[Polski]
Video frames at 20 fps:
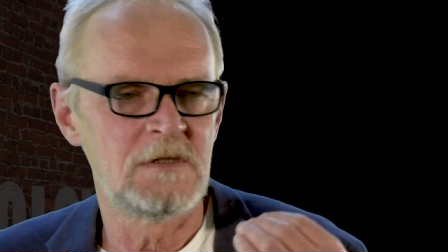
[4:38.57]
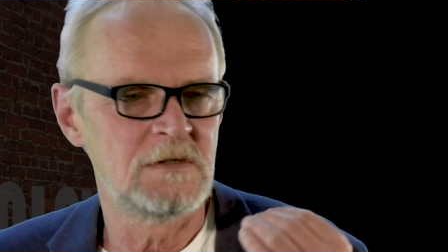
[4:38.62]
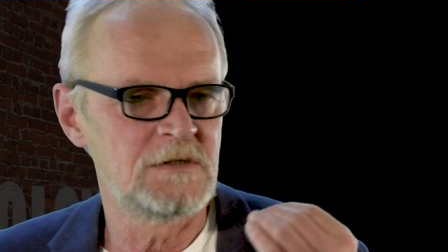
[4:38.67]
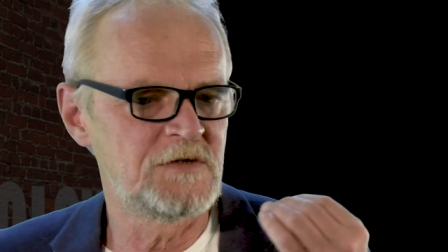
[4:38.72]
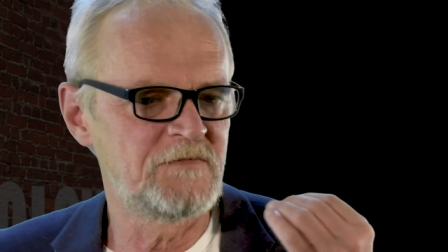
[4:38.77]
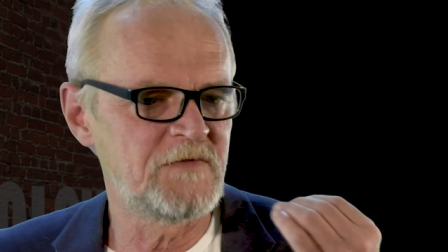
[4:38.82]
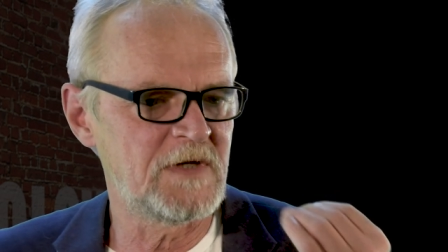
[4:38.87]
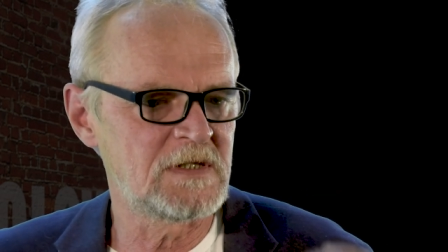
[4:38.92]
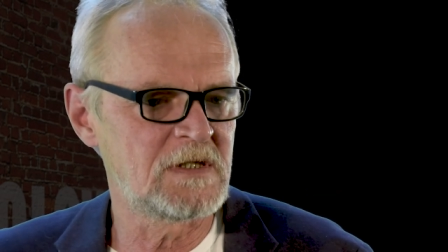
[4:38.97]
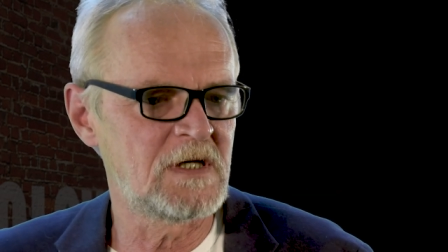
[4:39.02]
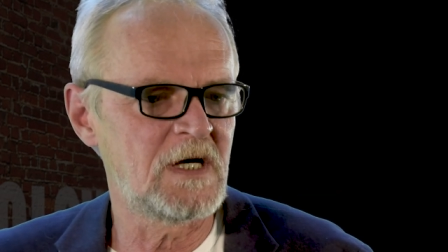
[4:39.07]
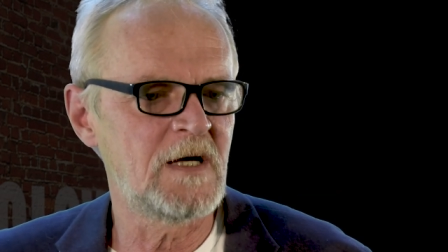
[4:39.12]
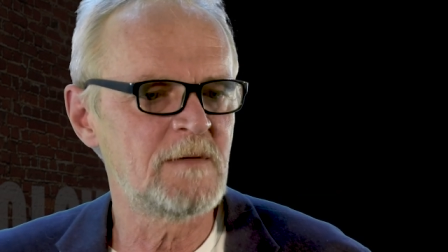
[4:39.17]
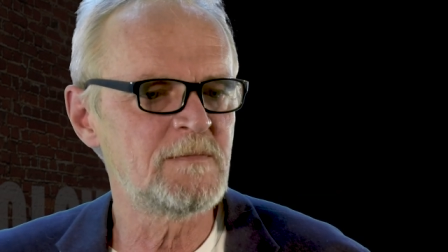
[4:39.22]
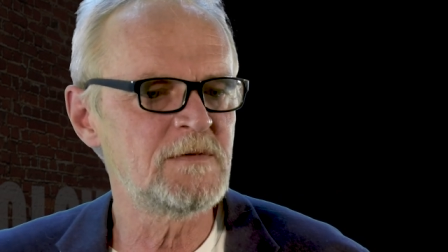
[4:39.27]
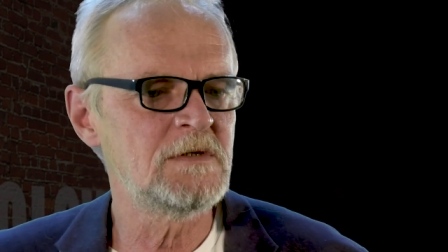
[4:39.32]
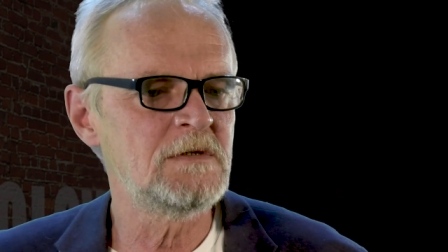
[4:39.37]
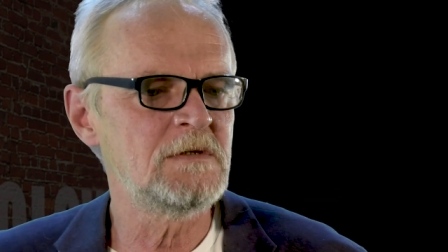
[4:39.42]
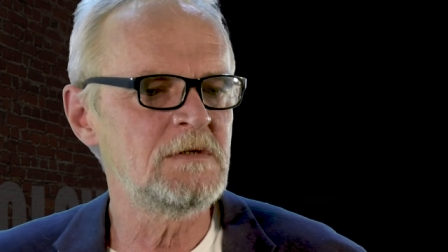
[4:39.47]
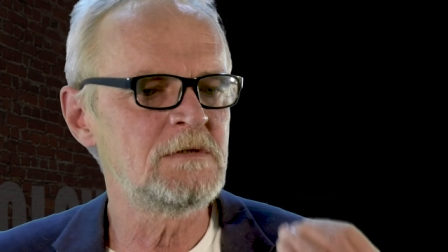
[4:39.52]

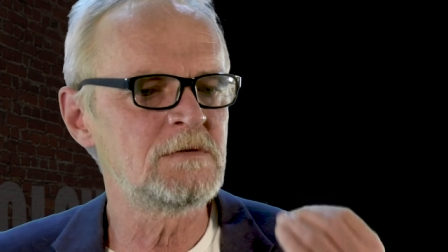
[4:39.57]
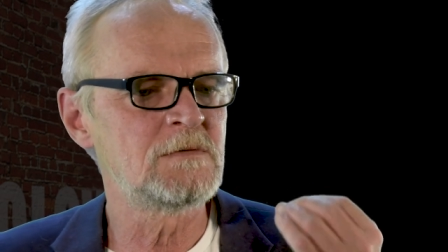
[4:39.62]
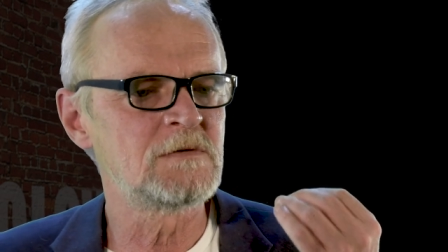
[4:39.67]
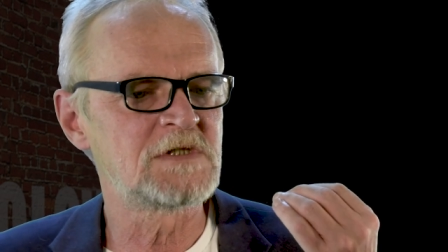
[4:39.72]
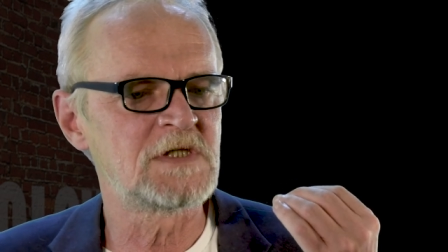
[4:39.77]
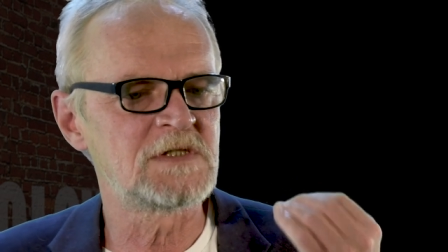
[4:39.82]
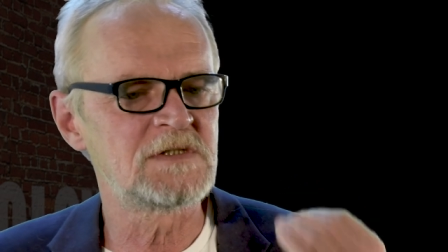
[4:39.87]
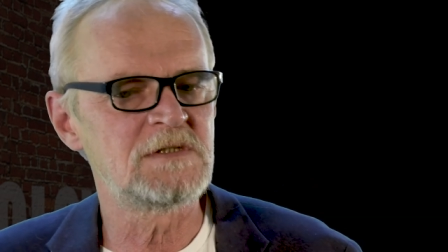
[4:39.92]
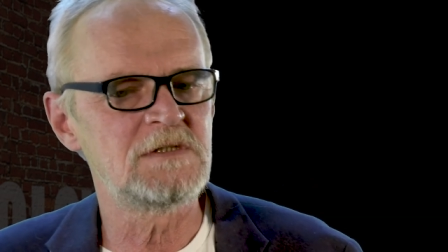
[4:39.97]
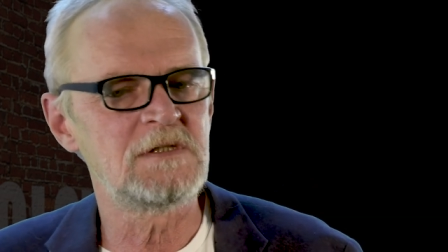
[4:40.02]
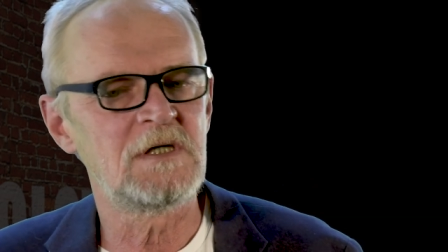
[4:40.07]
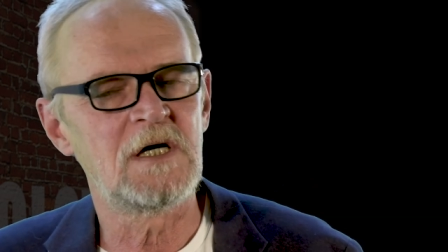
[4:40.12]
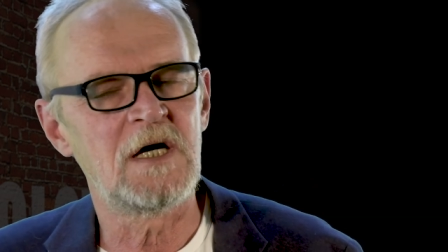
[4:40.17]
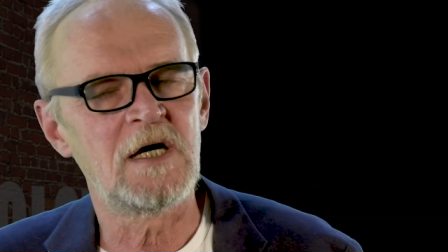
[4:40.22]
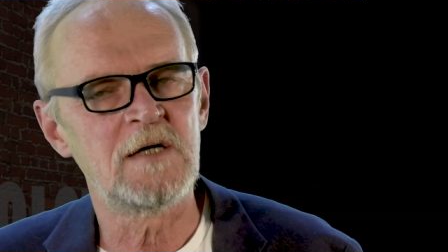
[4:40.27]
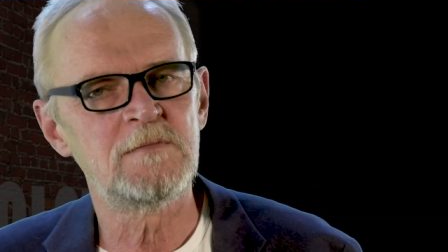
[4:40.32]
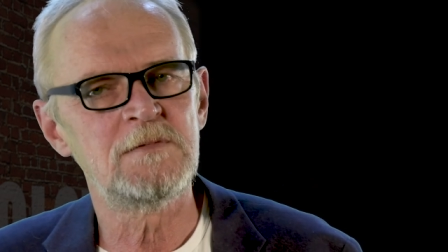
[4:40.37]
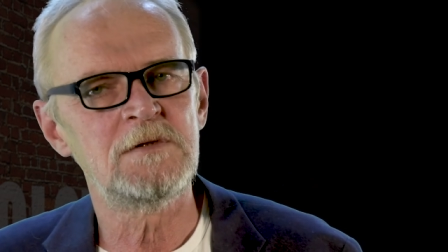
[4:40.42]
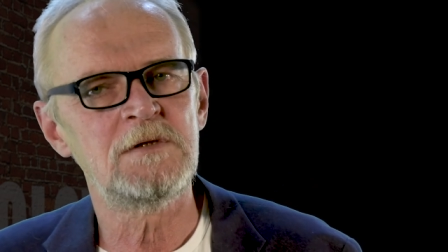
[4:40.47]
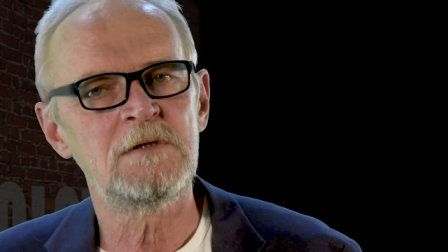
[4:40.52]
świadkami i
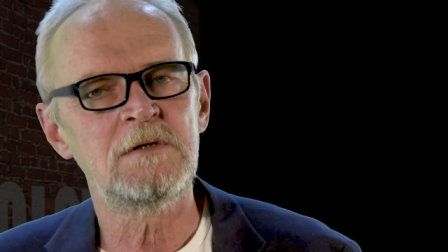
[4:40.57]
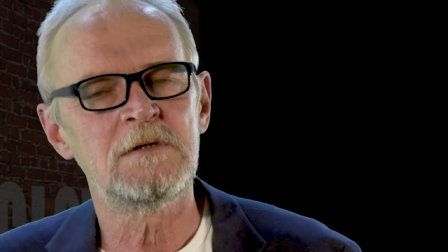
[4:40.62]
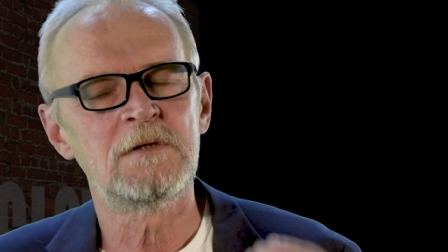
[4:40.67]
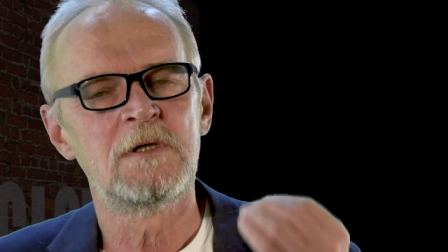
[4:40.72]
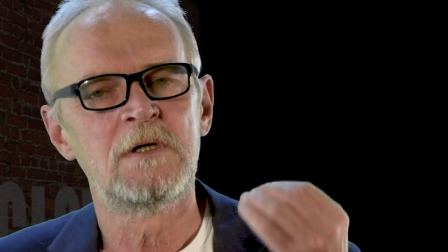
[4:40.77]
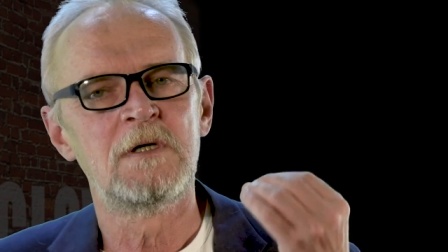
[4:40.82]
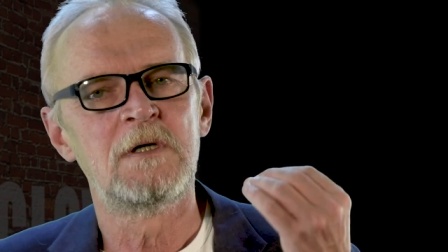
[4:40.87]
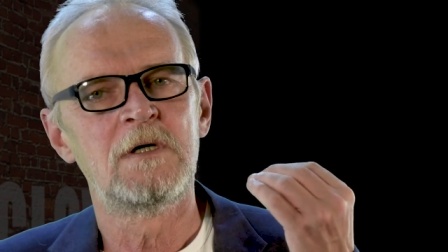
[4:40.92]
uczestnikami